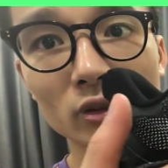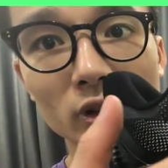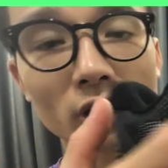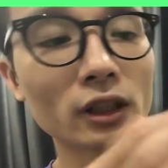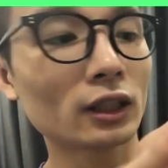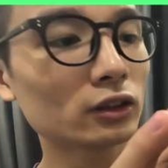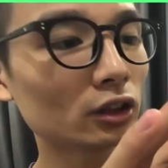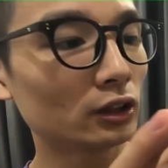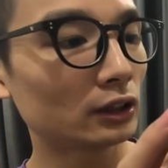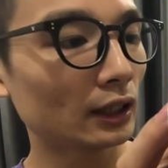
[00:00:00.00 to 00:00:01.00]
sợi các
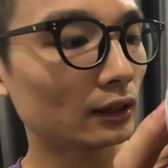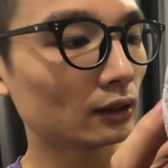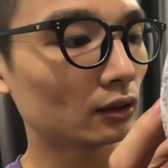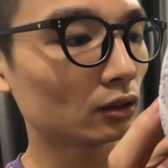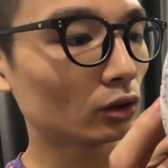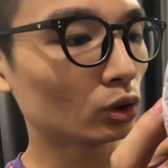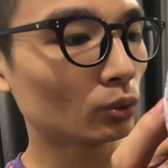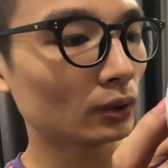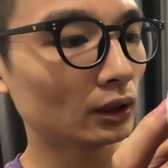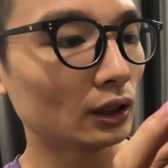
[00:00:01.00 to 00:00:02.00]
sợi dệt nói
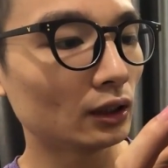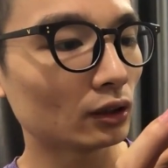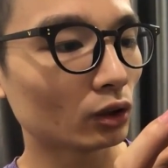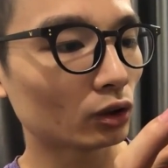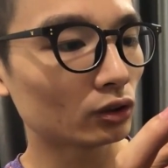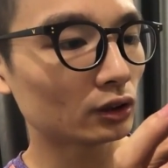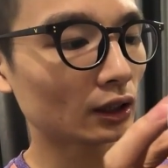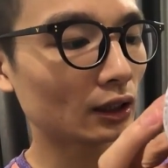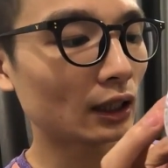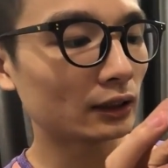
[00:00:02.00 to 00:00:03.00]
chung là nhìn nó
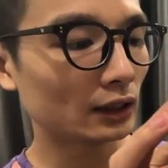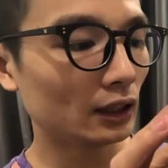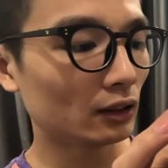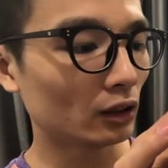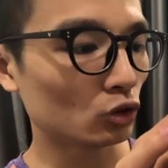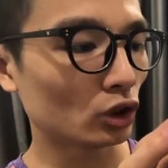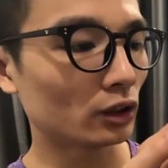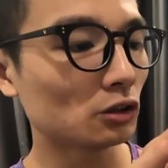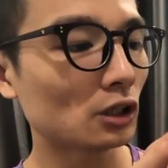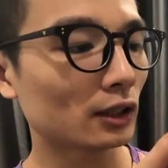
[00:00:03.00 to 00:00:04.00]
rất là xịn kiểu sợi
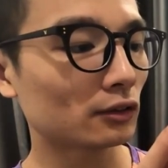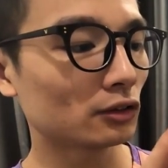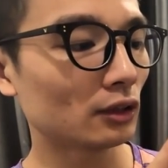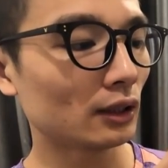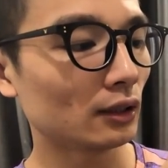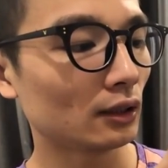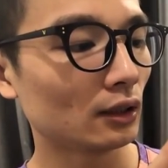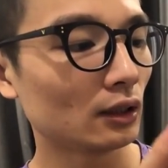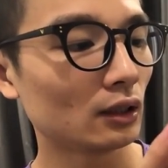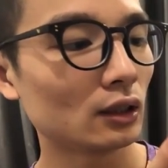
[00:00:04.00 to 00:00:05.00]
cước các thứ ấy
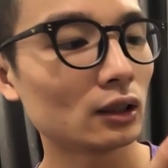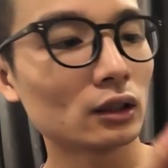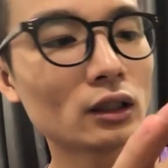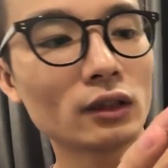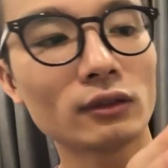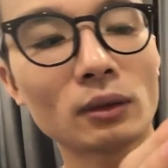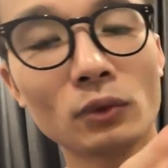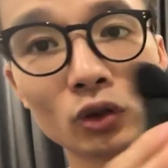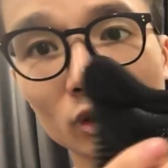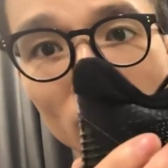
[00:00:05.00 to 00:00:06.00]
đây và
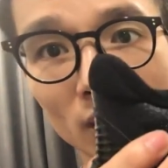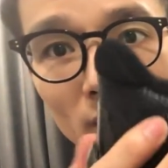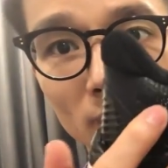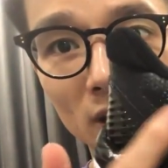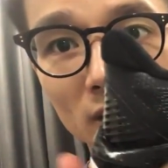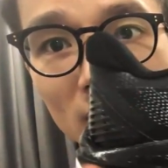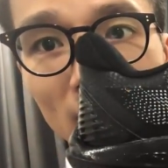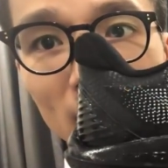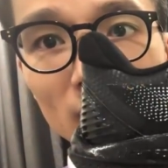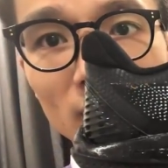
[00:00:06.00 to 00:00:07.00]
biểu tượng miếng
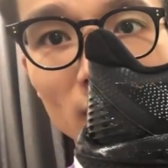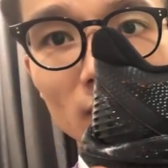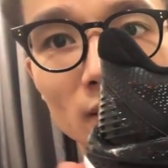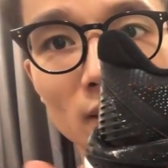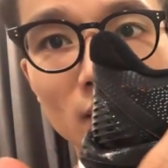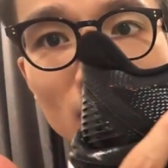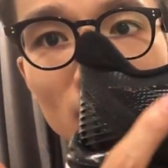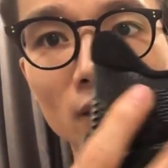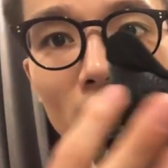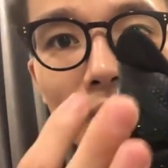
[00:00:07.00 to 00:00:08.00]
da liên
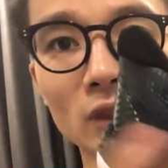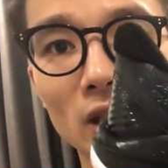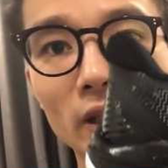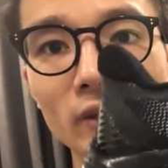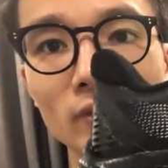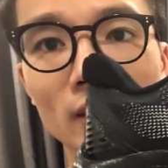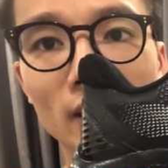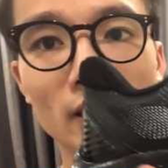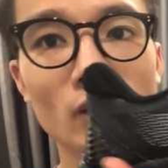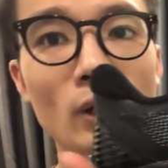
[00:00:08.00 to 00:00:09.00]
được ép nhiệt lên
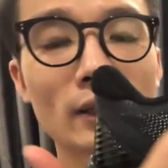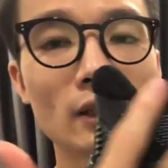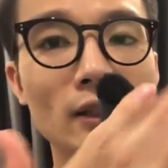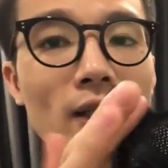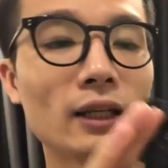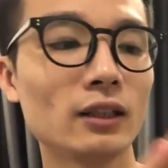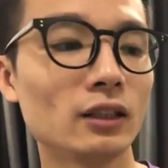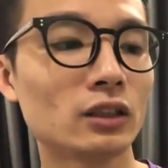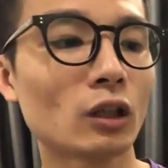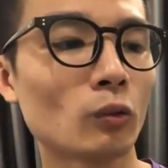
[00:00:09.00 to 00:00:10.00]
và cái họa tiết này
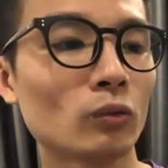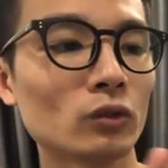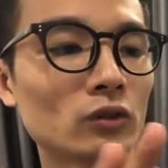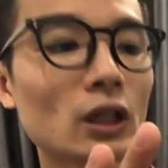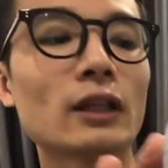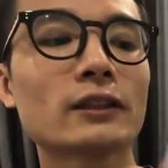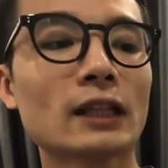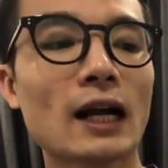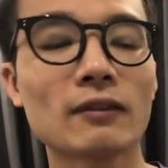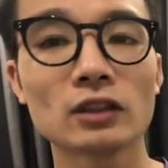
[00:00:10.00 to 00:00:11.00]
thì trông rất là
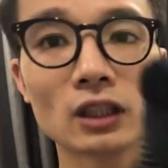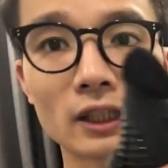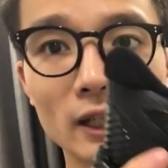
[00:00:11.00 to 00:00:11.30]
sang và rất là